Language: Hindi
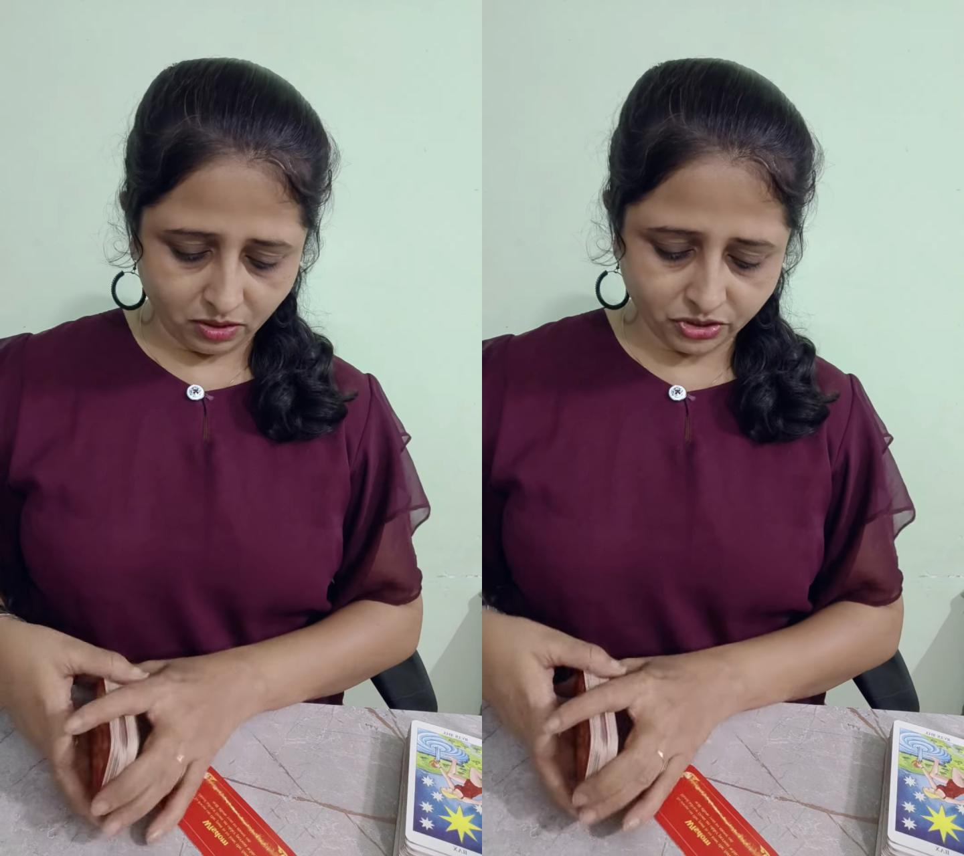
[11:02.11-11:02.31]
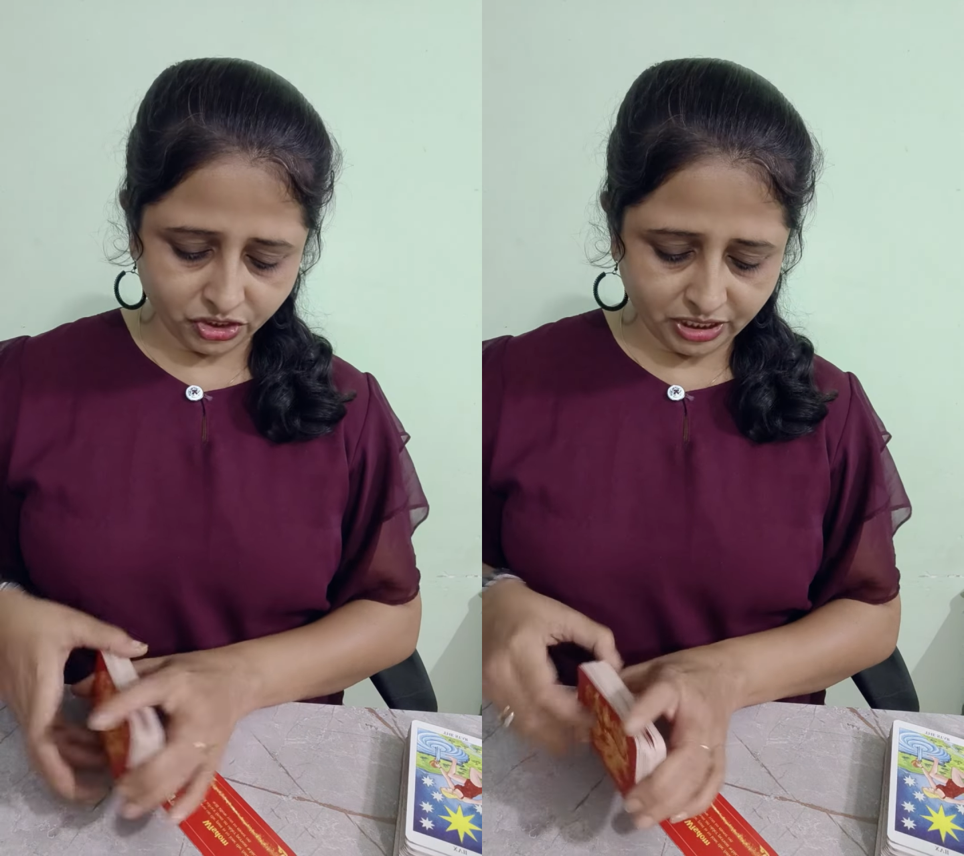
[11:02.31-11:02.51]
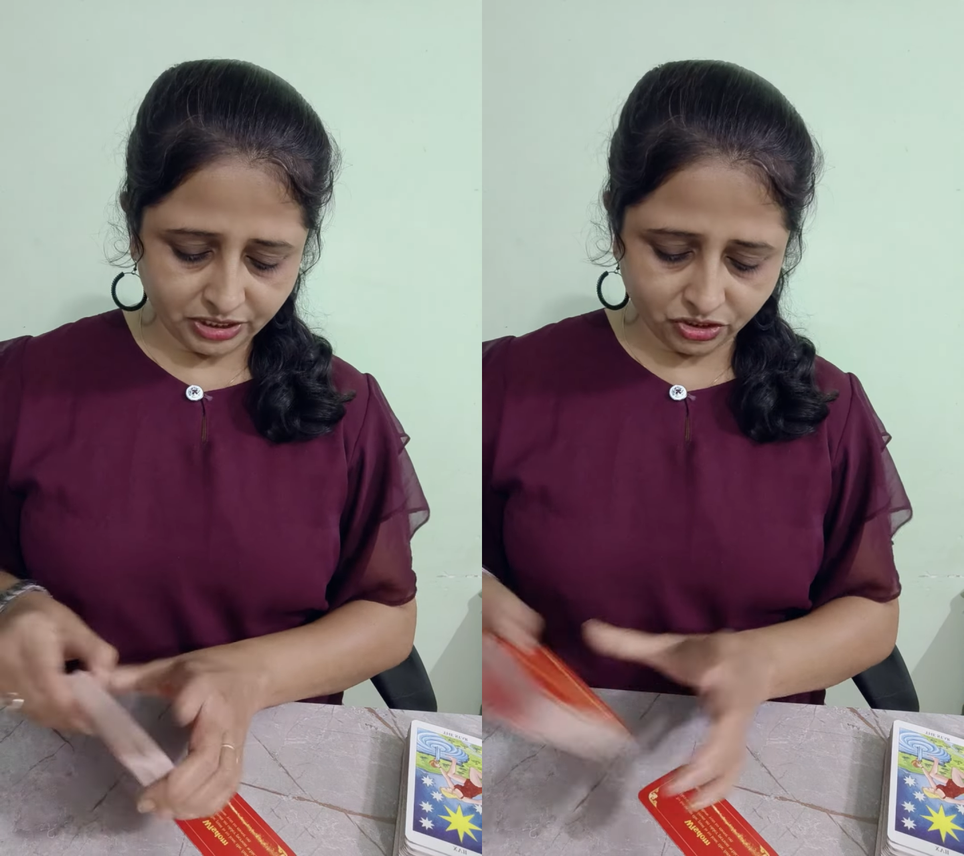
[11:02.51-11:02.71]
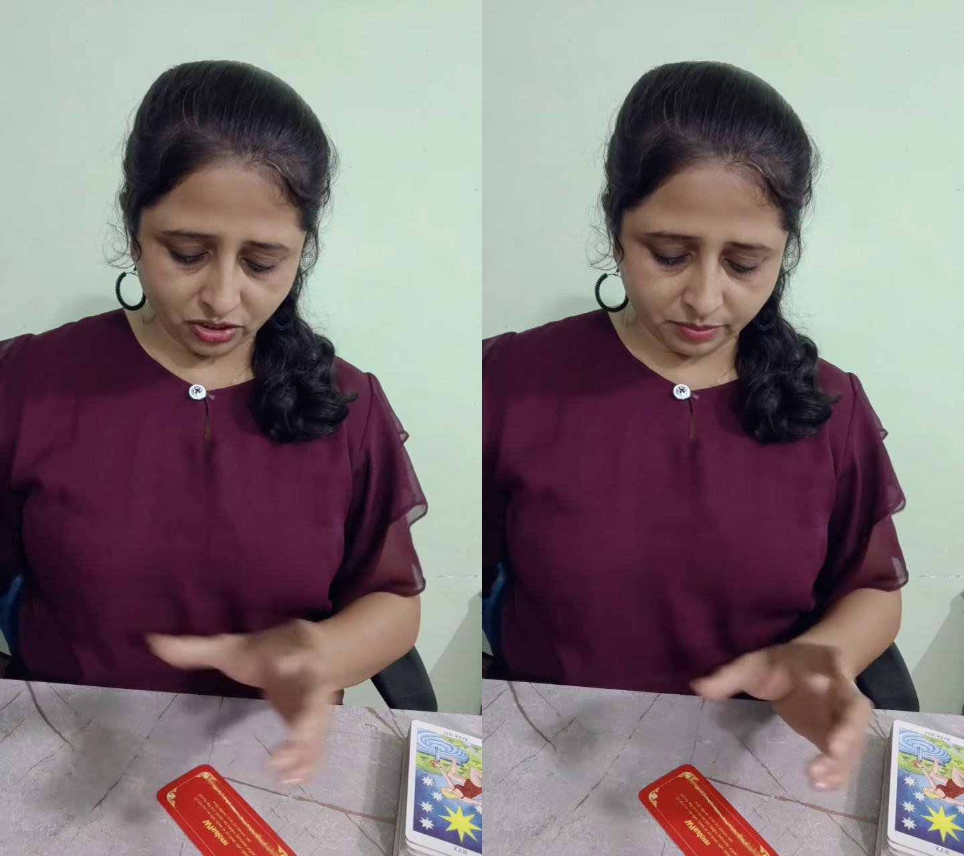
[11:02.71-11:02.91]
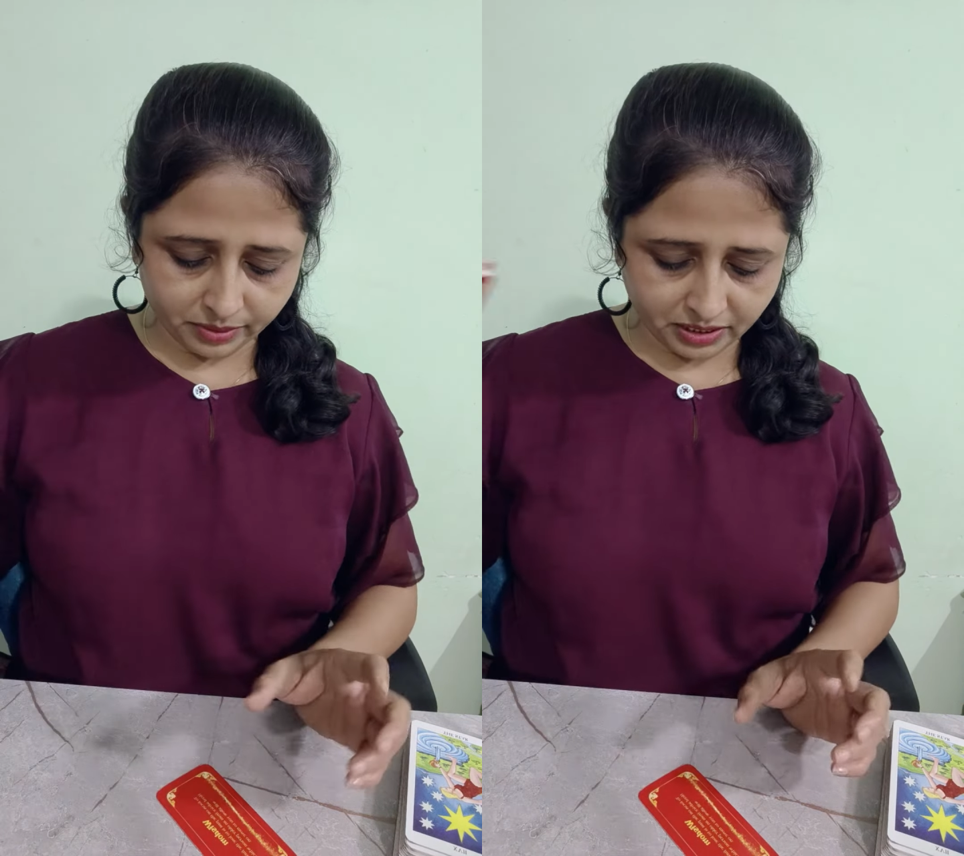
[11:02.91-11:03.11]
चेंज और
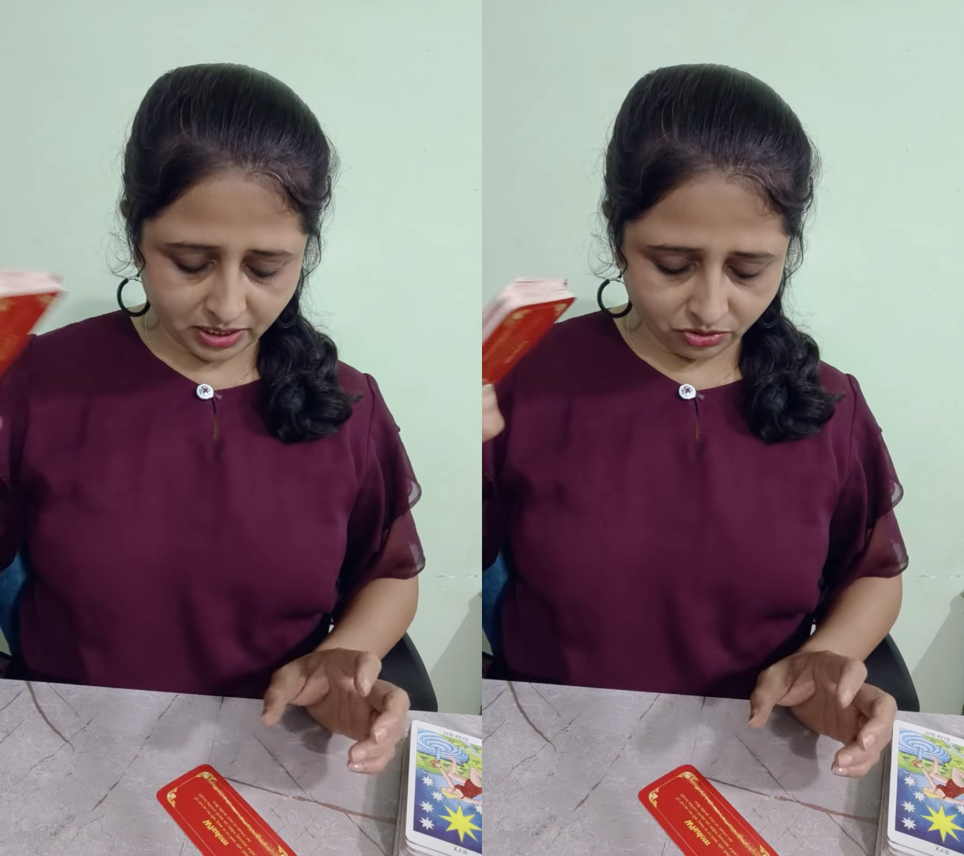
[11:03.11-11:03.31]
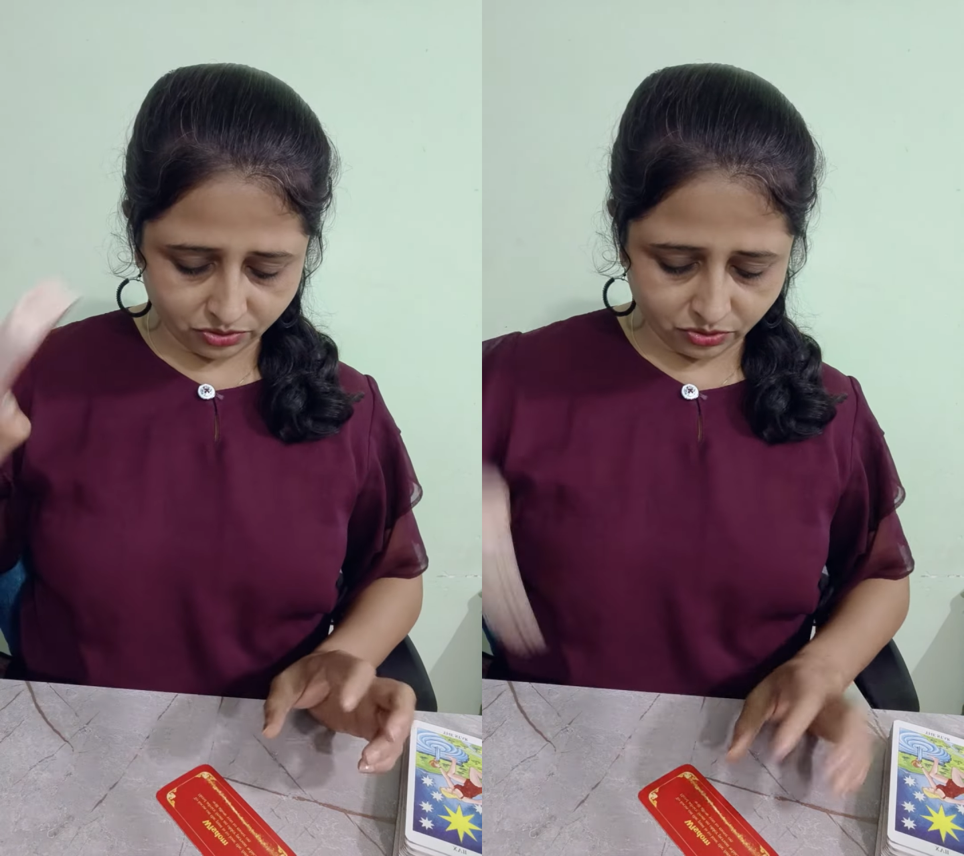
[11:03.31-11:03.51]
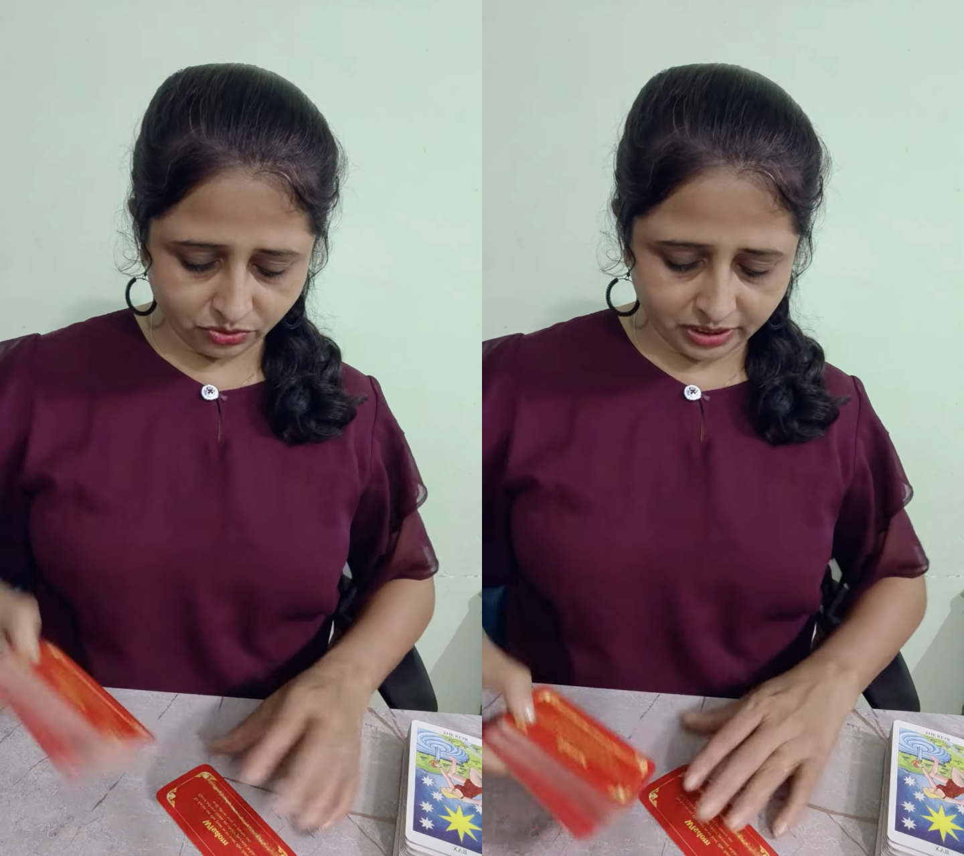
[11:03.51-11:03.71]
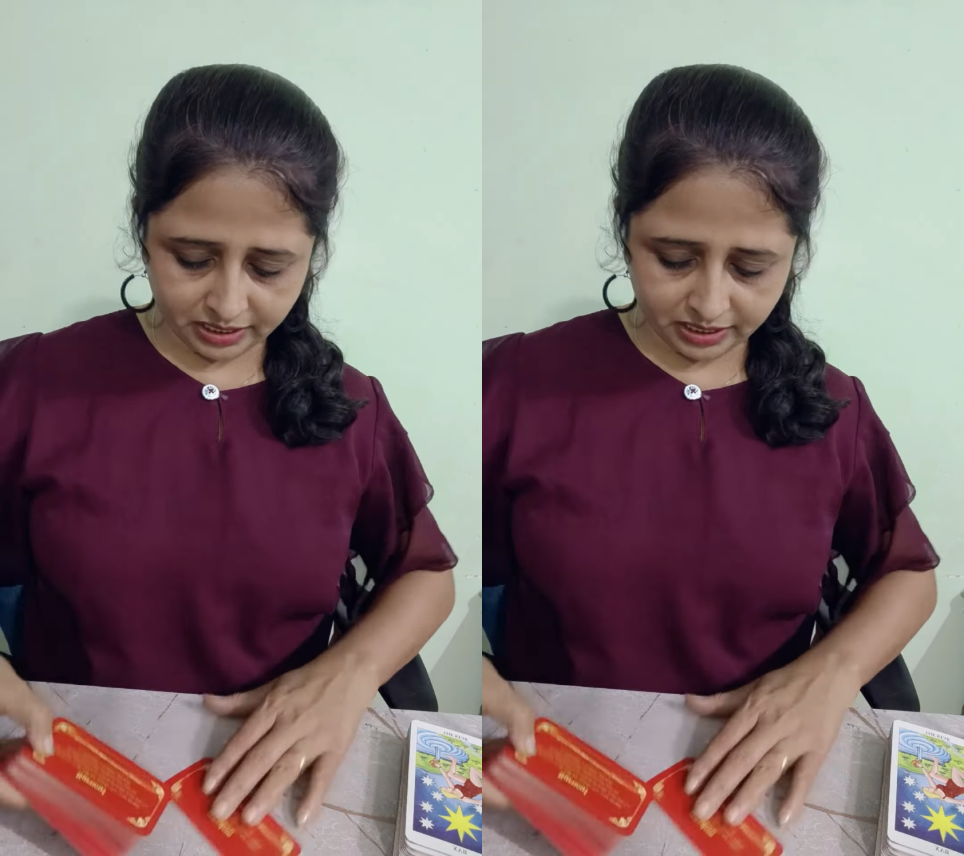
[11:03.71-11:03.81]
बर्न आउट ओके